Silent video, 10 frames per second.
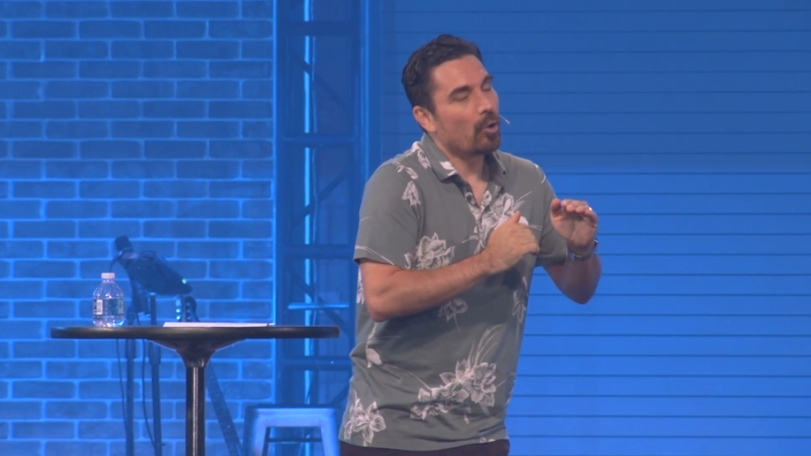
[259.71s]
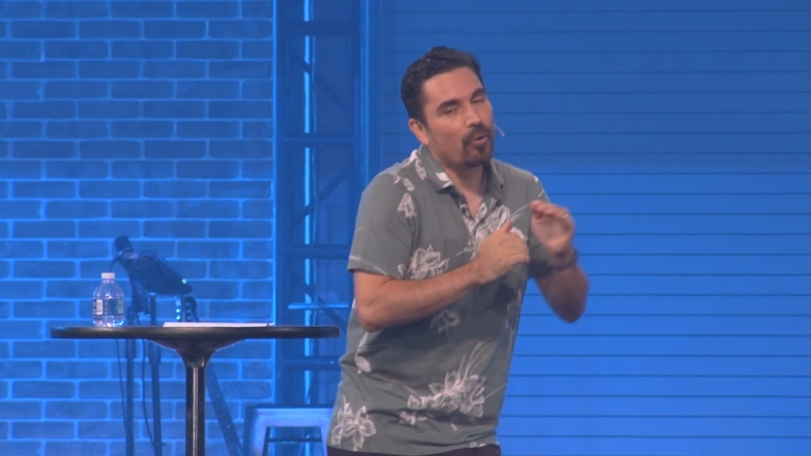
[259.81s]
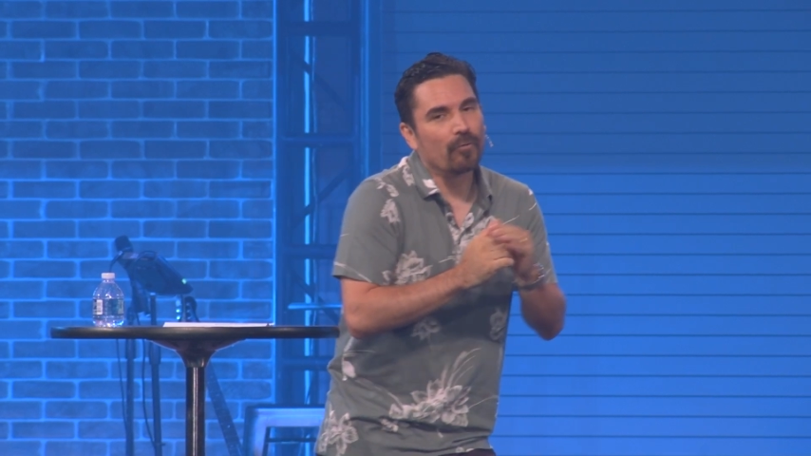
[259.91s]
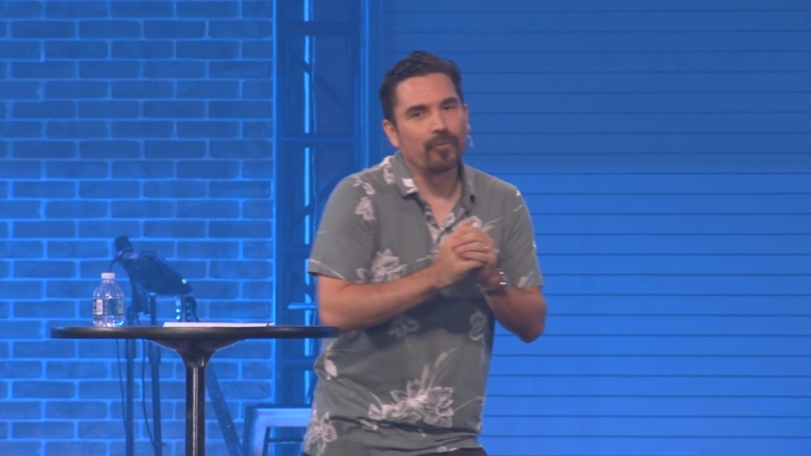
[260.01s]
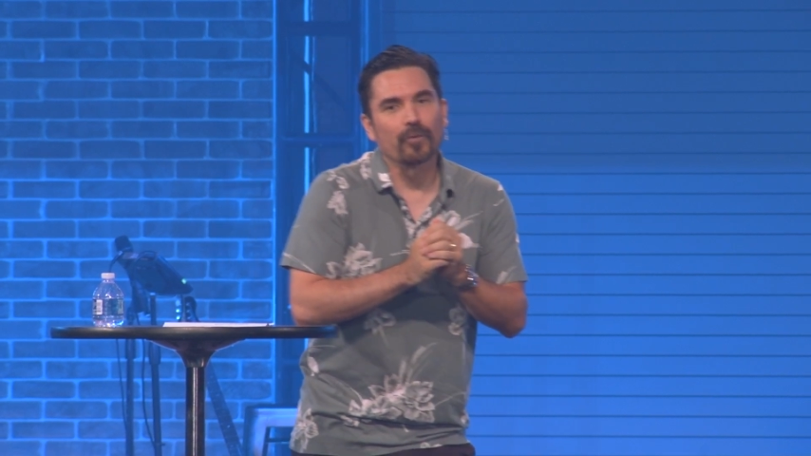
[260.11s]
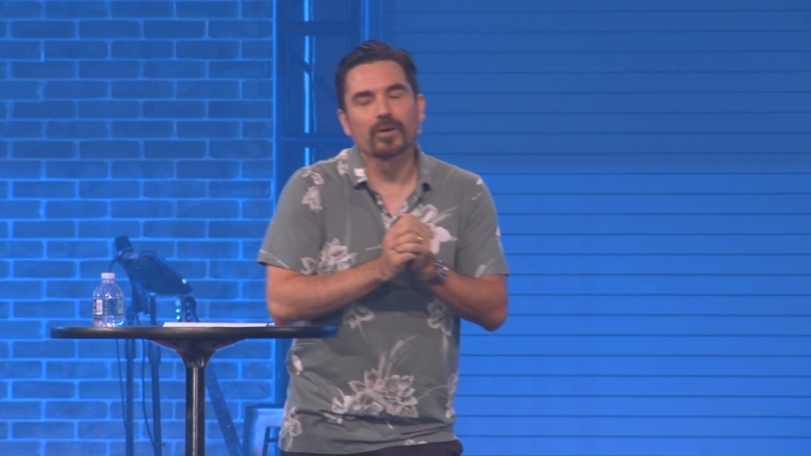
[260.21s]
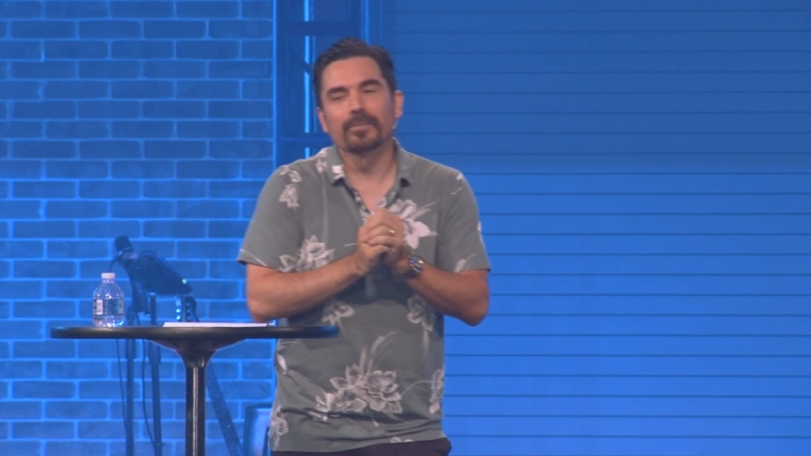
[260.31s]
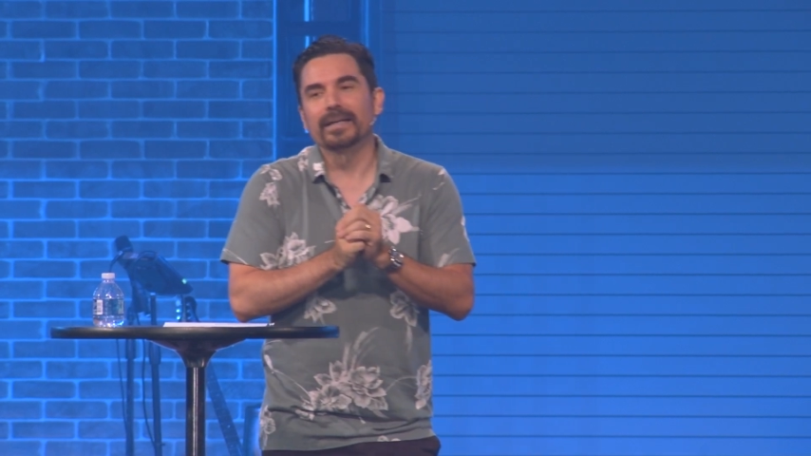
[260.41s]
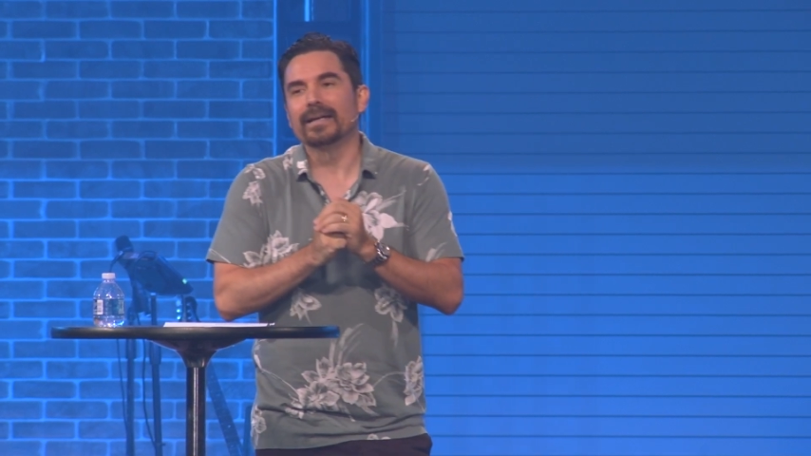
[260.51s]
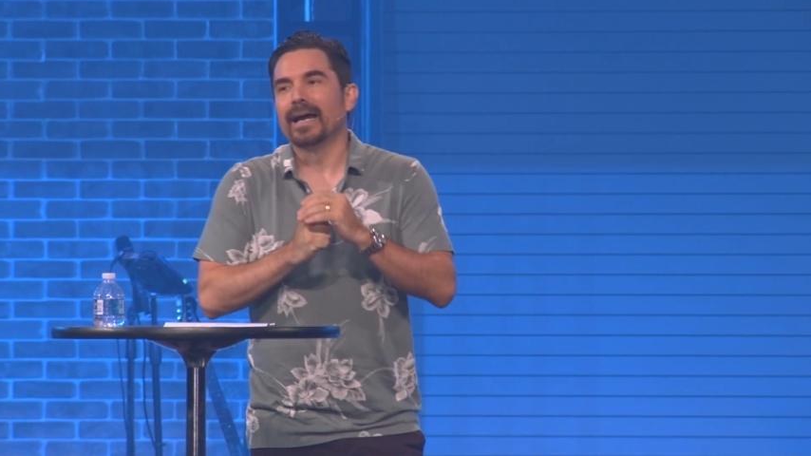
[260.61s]

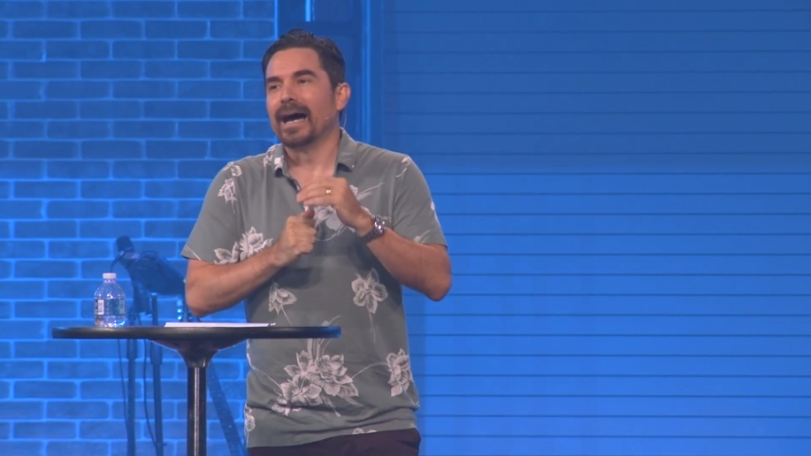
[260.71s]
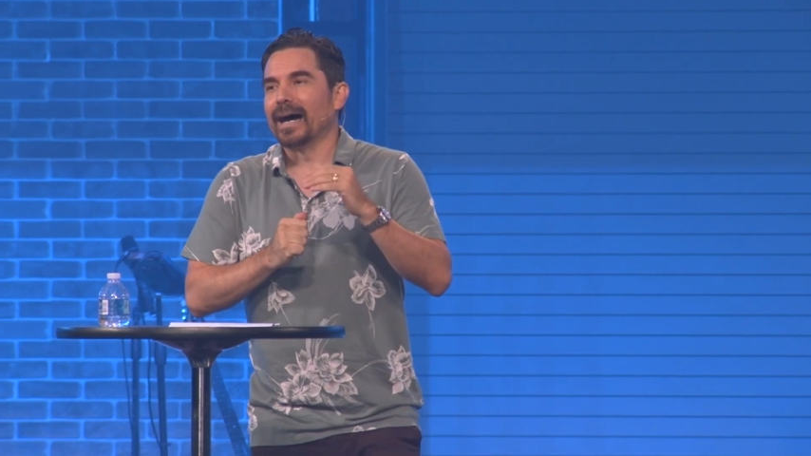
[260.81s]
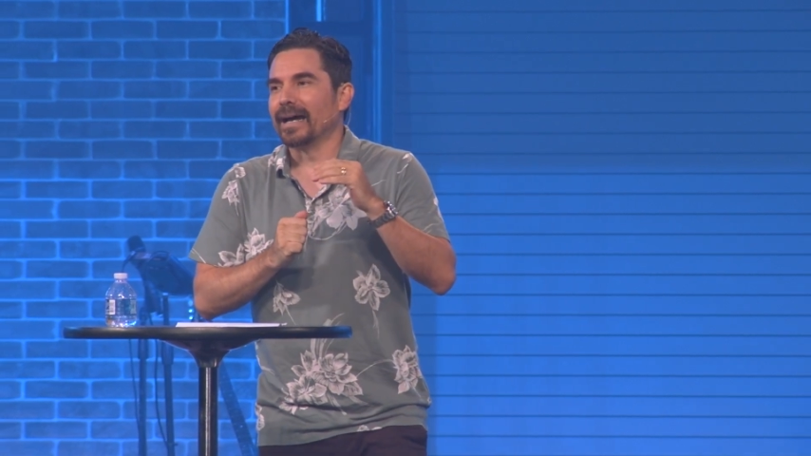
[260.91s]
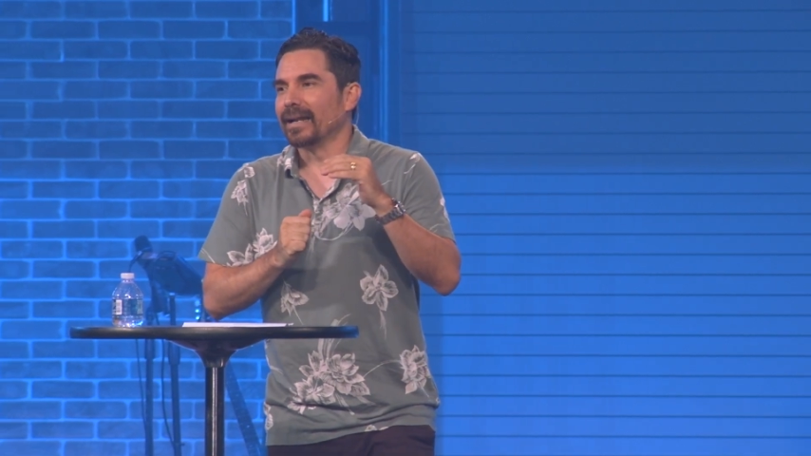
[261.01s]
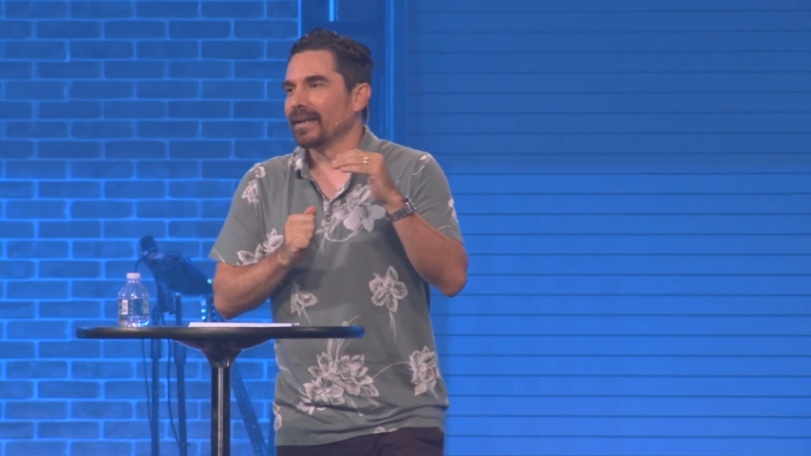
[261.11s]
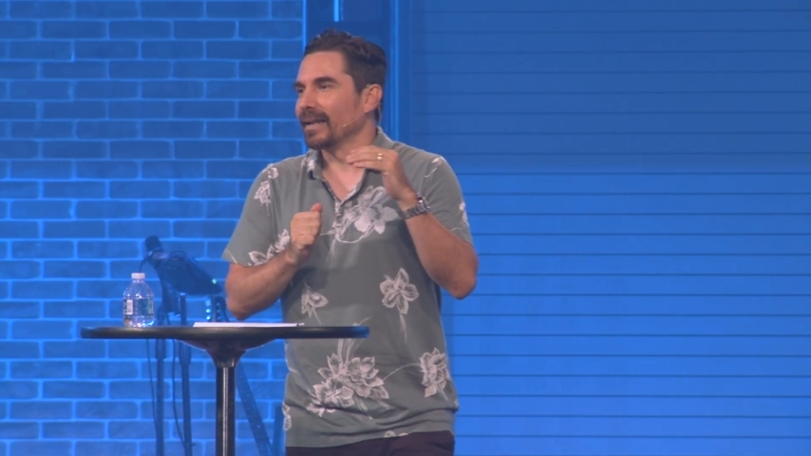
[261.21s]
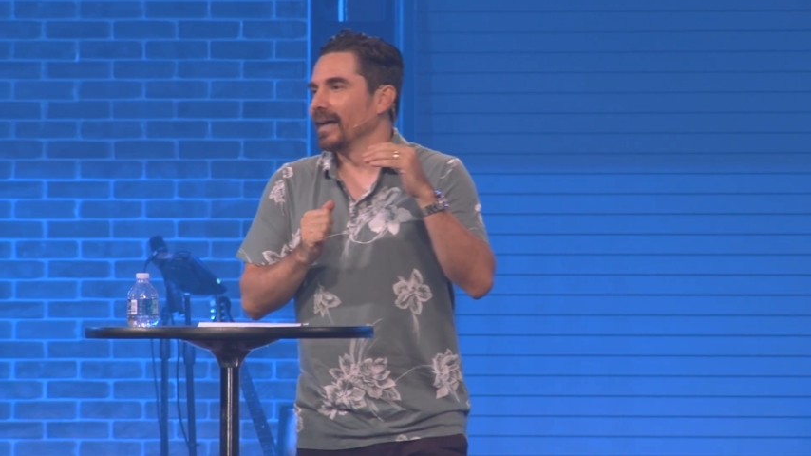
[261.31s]
conforme a